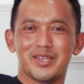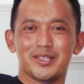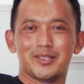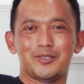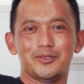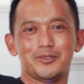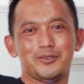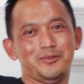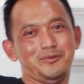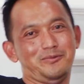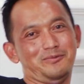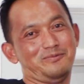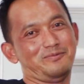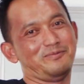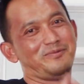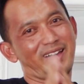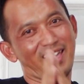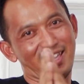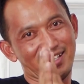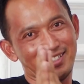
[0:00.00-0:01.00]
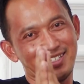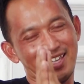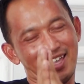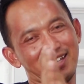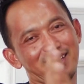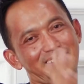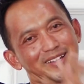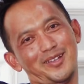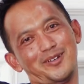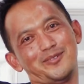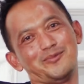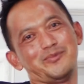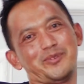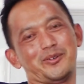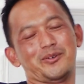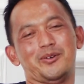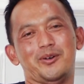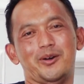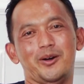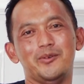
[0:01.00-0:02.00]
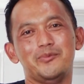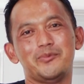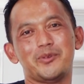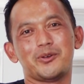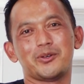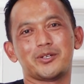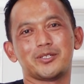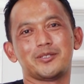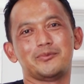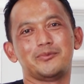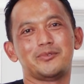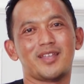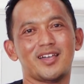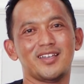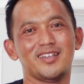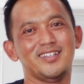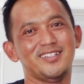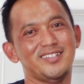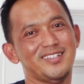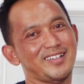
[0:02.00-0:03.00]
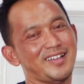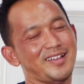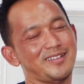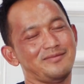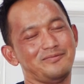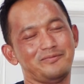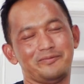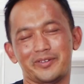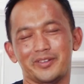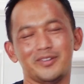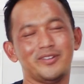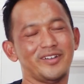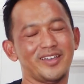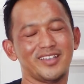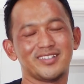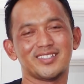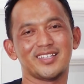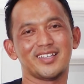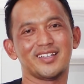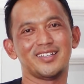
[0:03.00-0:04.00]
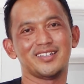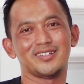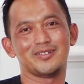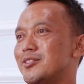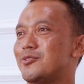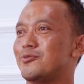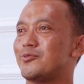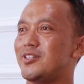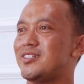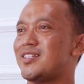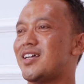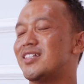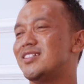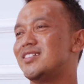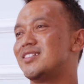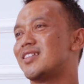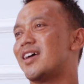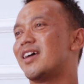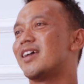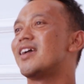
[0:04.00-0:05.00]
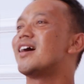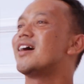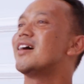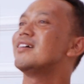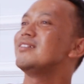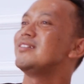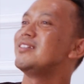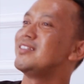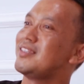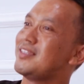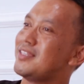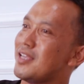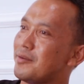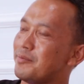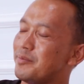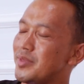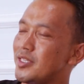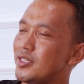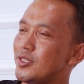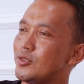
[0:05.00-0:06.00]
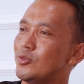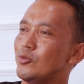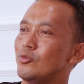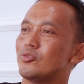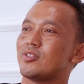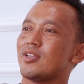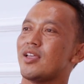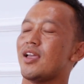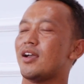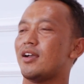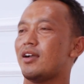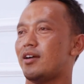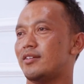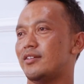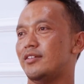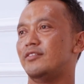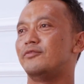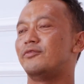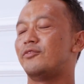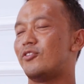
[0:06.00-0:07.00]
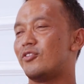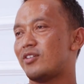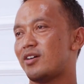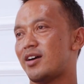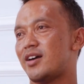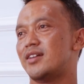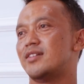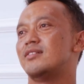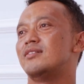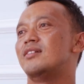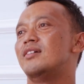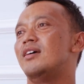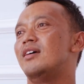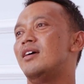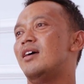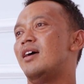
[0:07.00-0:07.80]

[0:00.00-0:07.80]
back to my channel Ombro. Ombro, ketemu lagi dengan Prio Excellent. Sesuai janji saya, di tiap minggu saya akan infokan